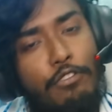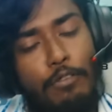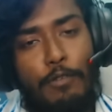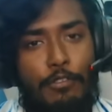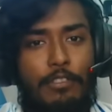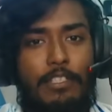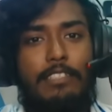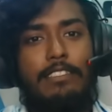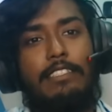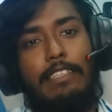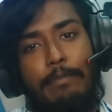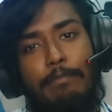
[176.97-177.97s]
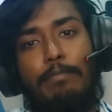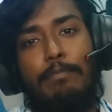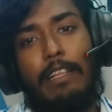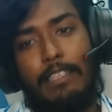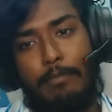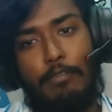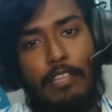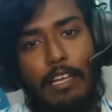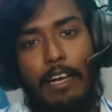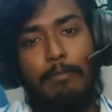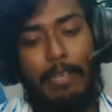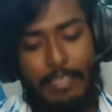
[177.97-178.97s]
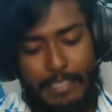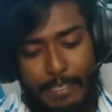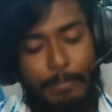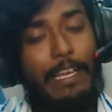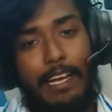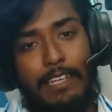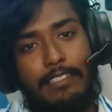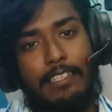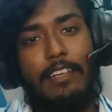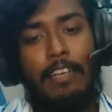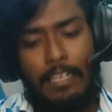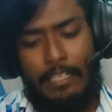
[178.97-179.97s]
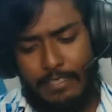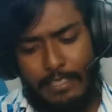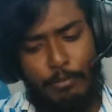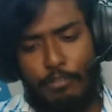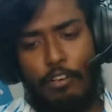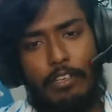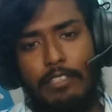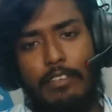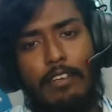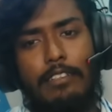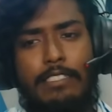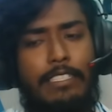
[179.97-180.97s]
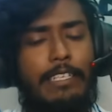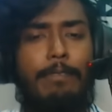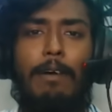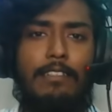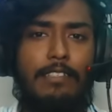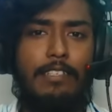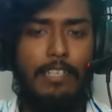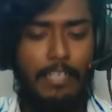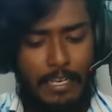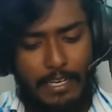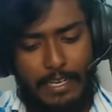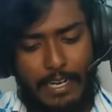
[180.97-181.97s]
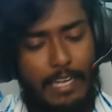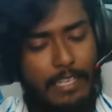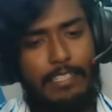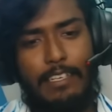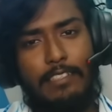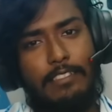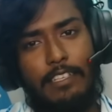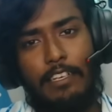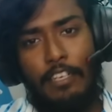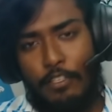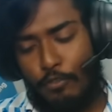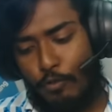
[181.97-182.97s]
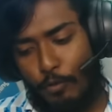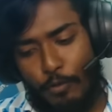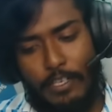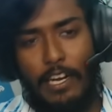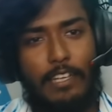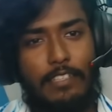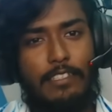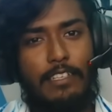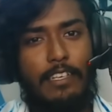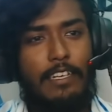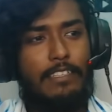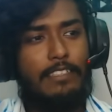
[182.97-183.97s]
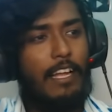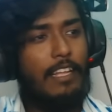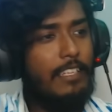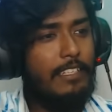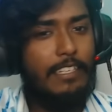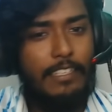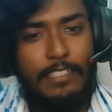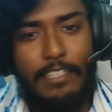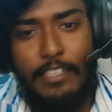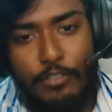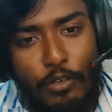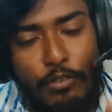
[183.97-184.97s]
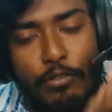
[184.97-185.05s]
বন্ধুদের যে দেব বা দেবতা বা দেবী আছেন যেমন ধরেন শিব আছে কালী আছে দুর্গা আছে তাদেরকে নিয়ে যখন